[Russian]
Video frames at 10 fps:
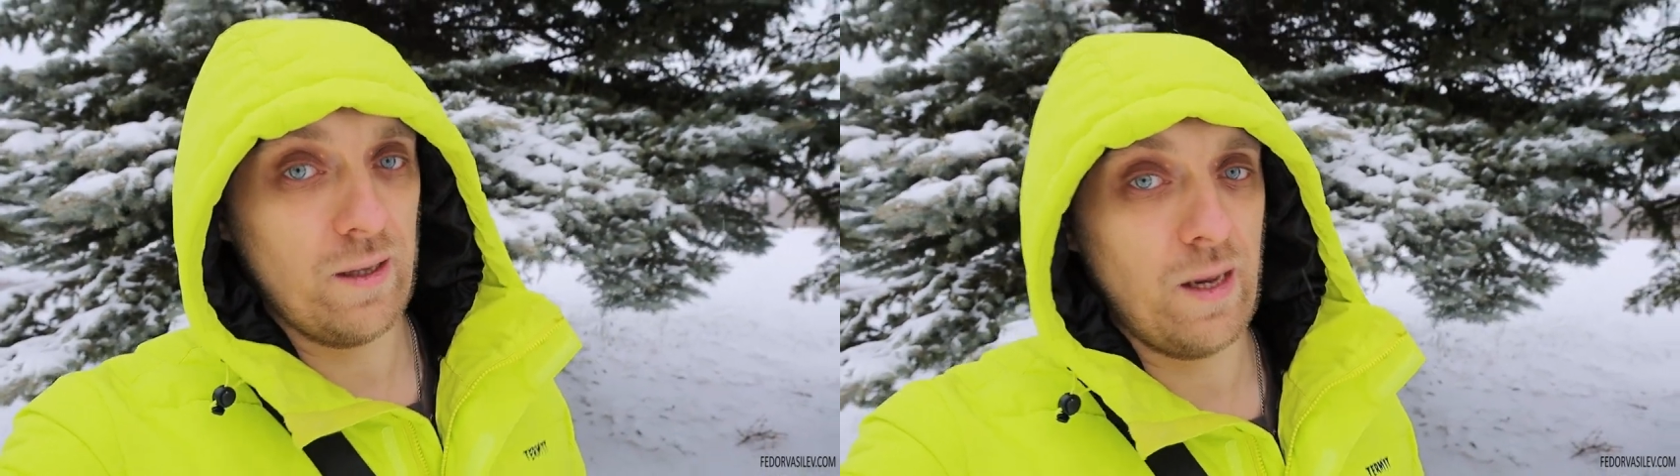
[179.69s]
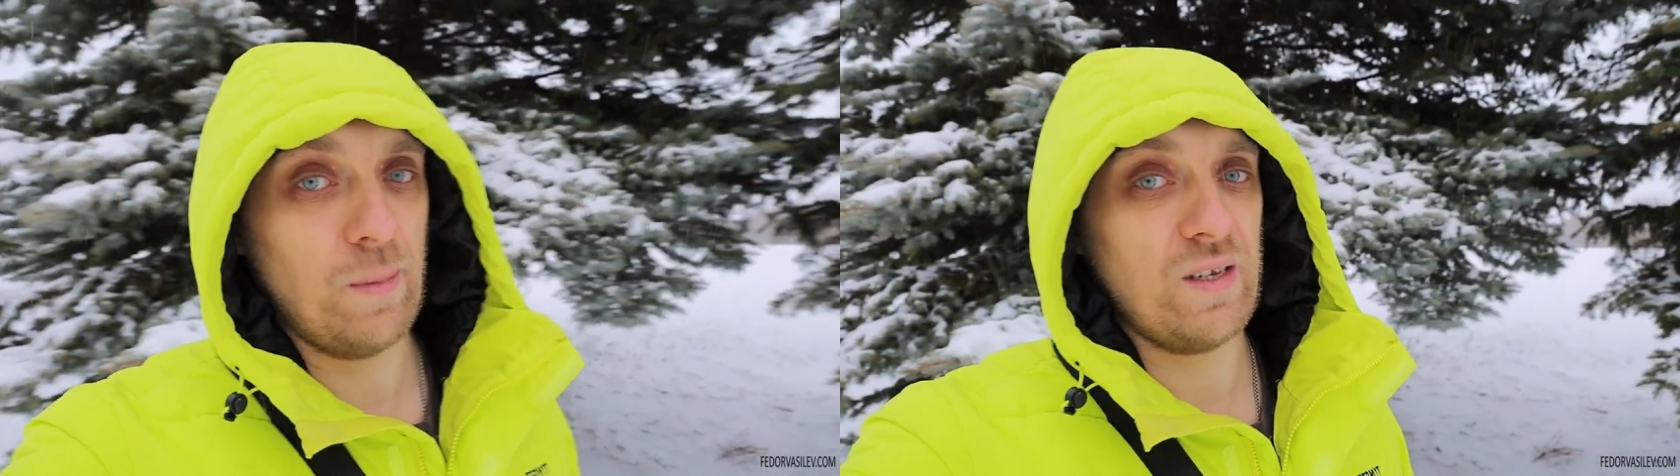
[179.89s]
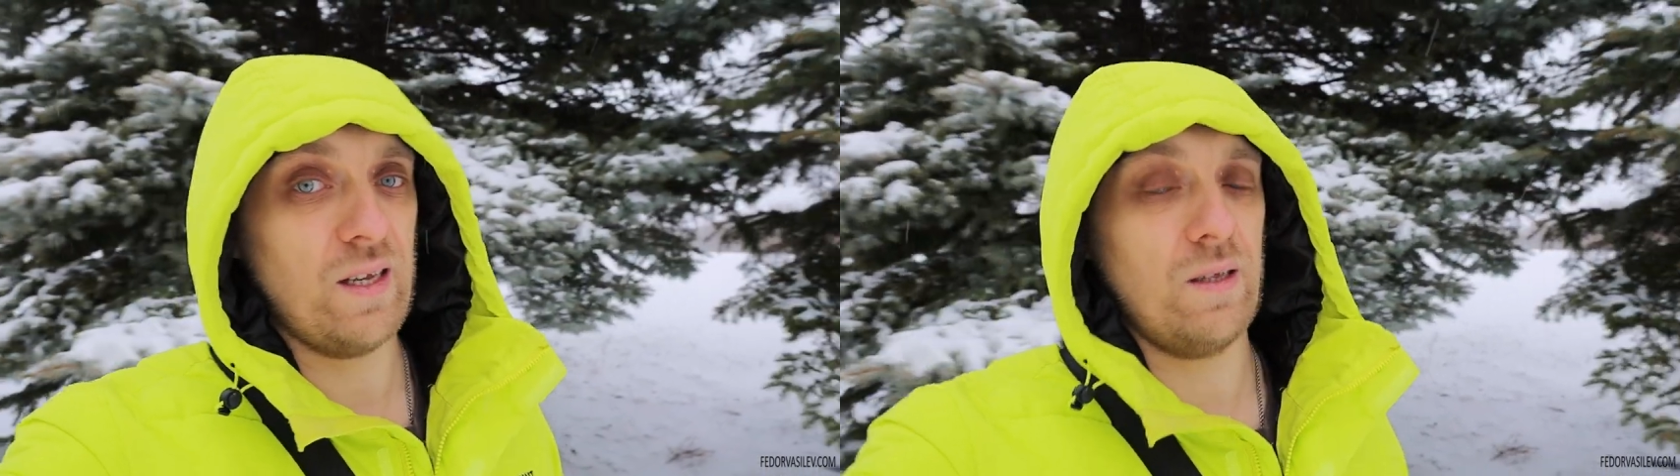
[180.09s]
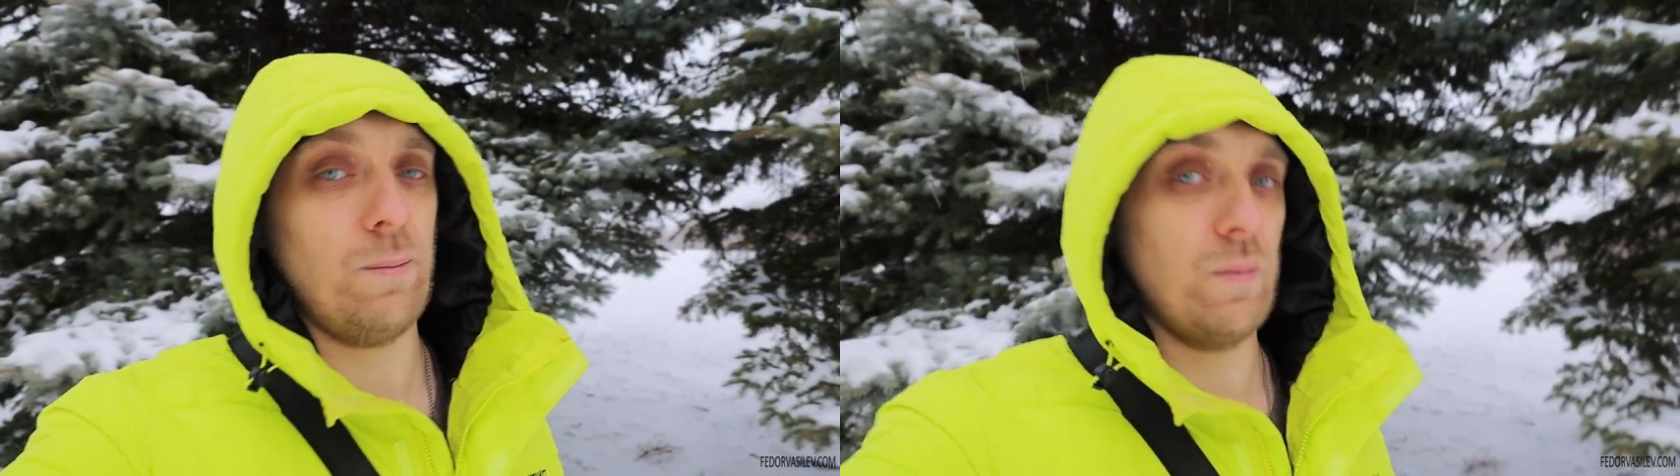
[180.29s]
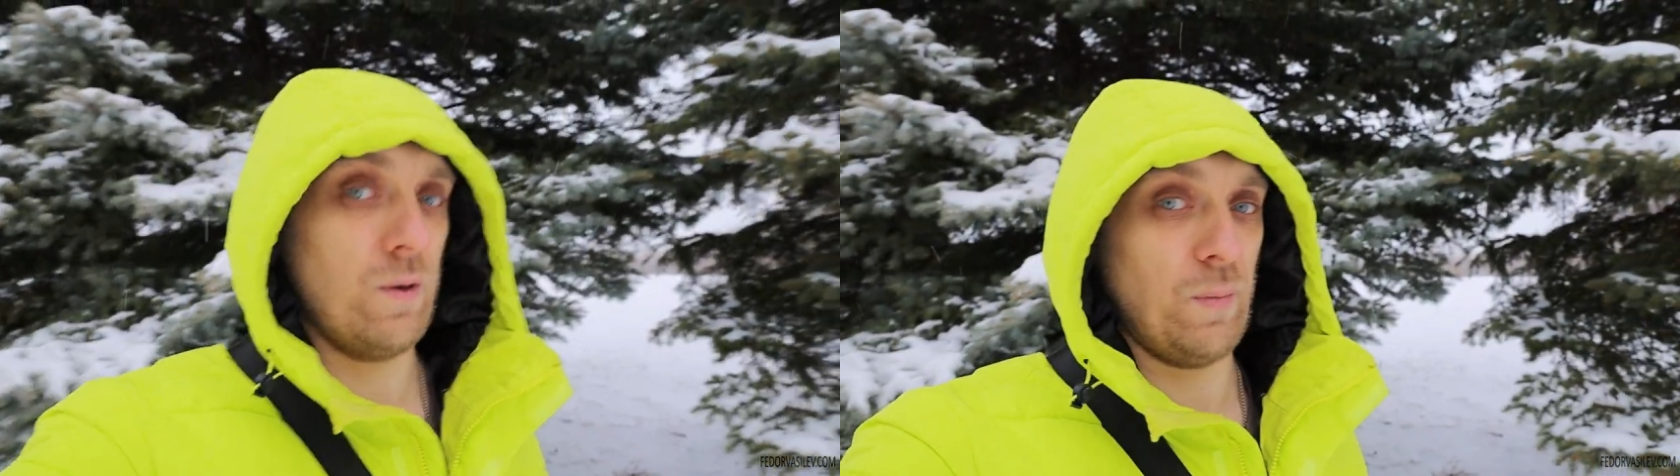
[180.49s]
Не обязательно
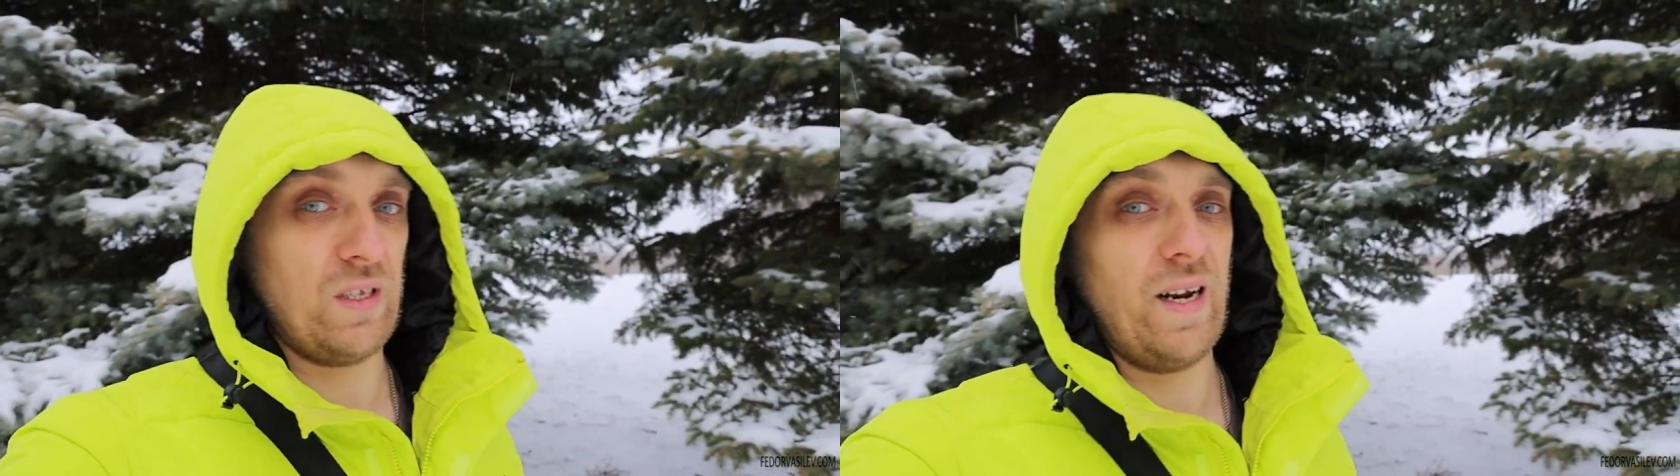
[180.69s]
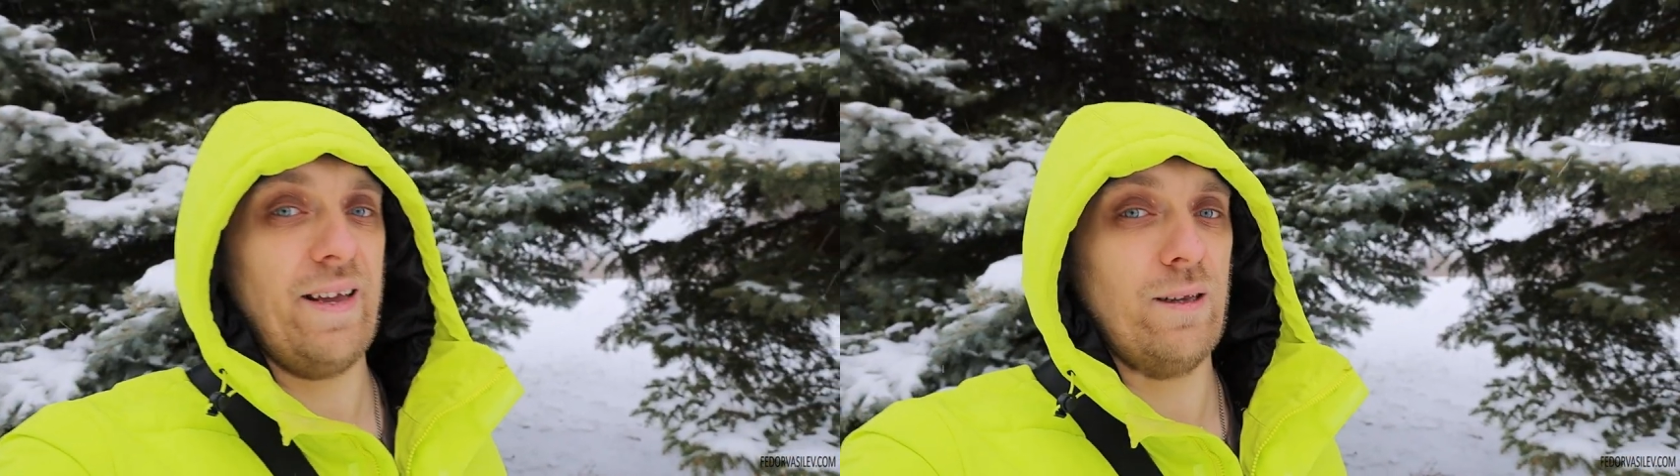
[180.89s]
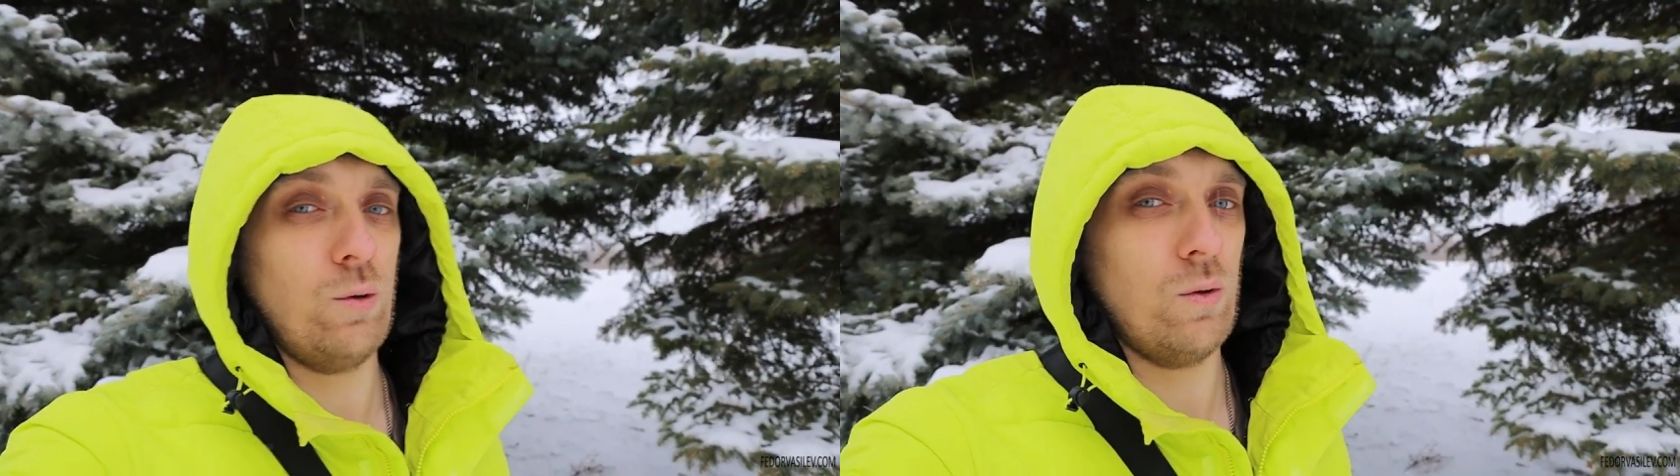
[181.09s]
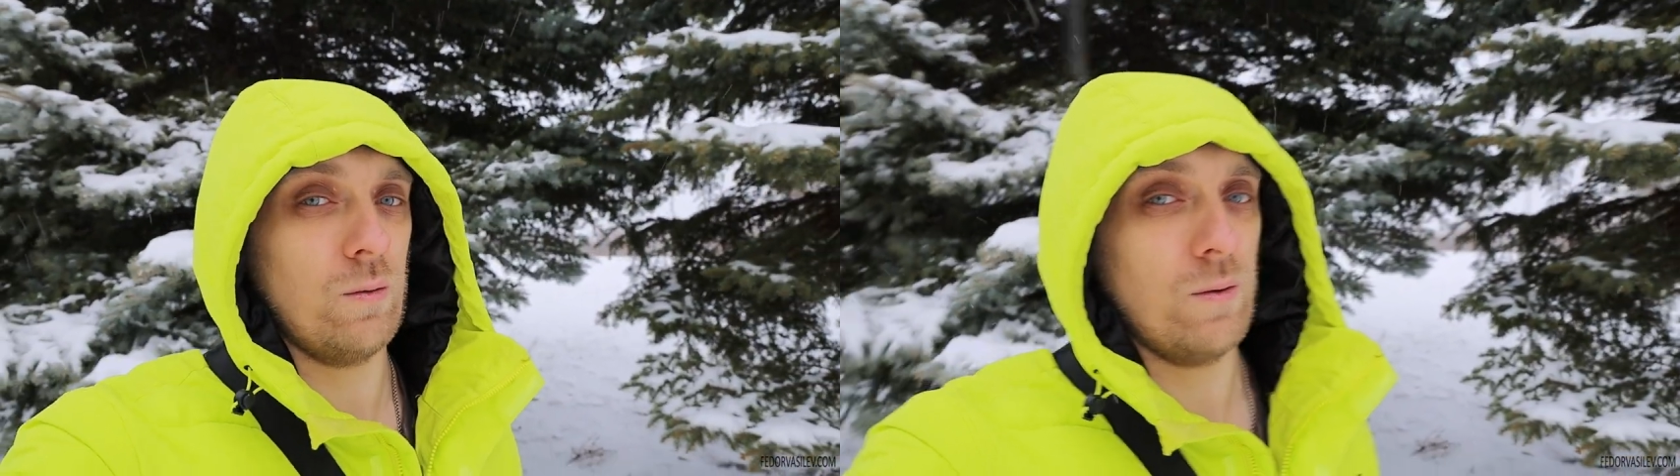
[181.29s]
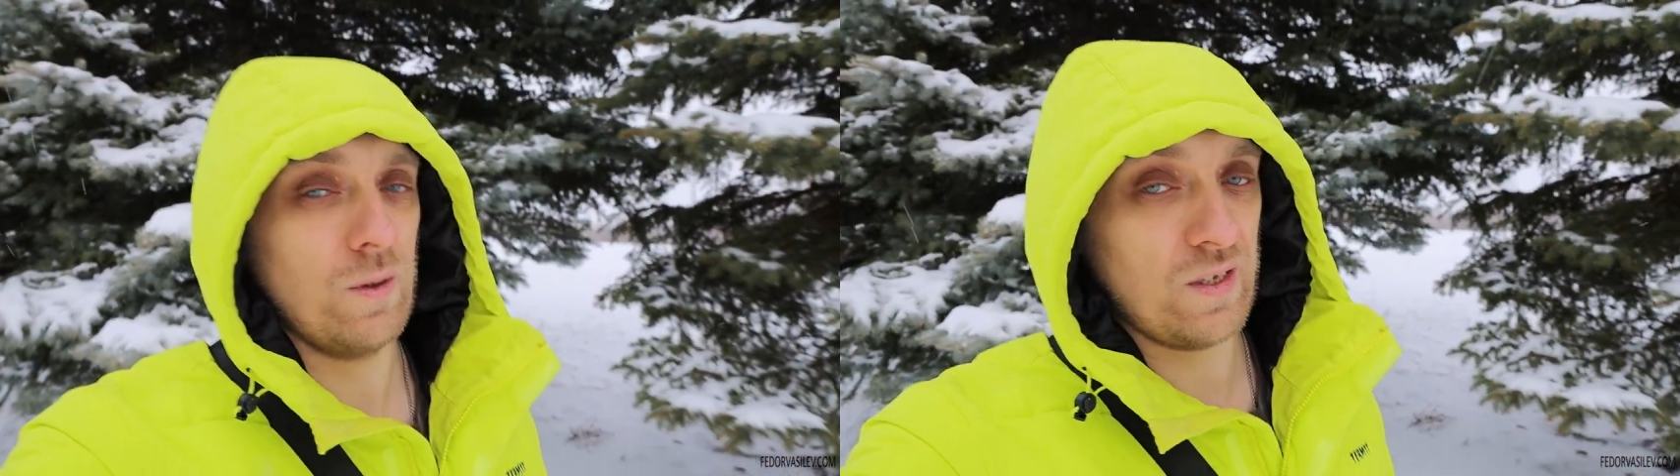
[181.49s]
построению
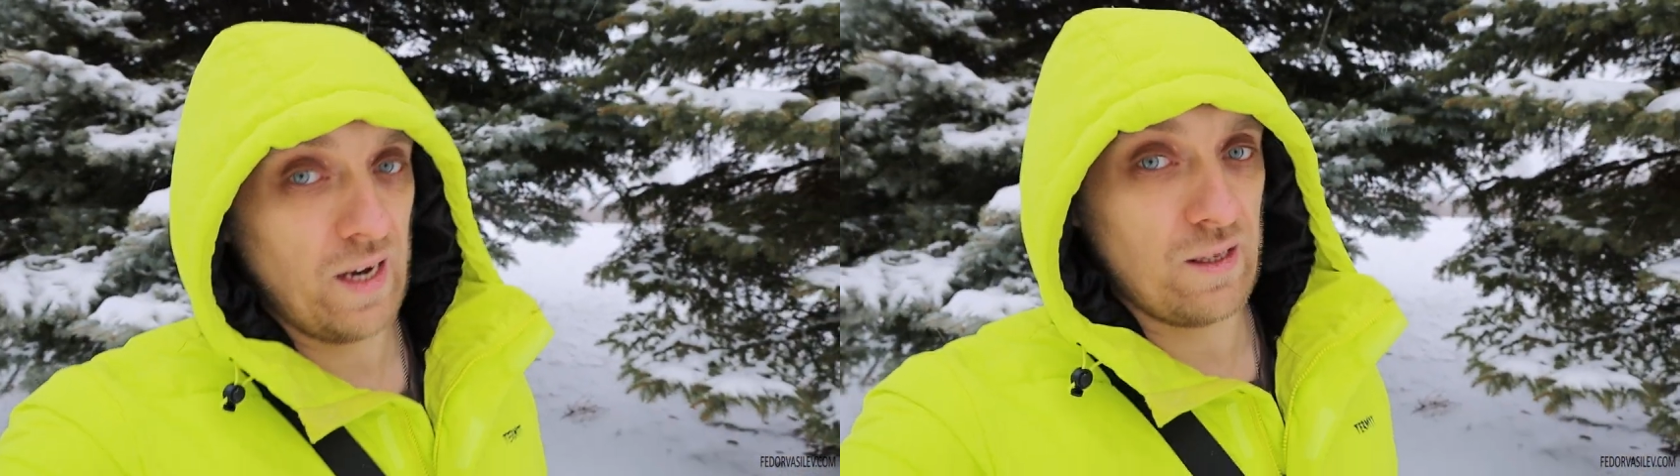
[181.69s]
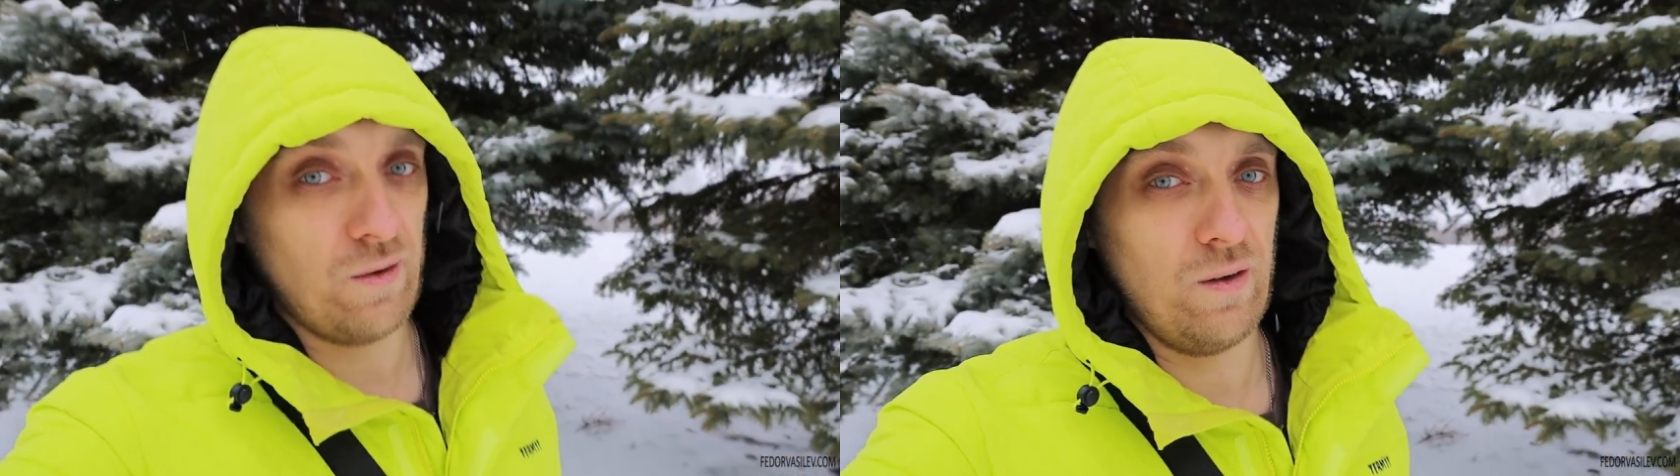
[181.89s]
сайта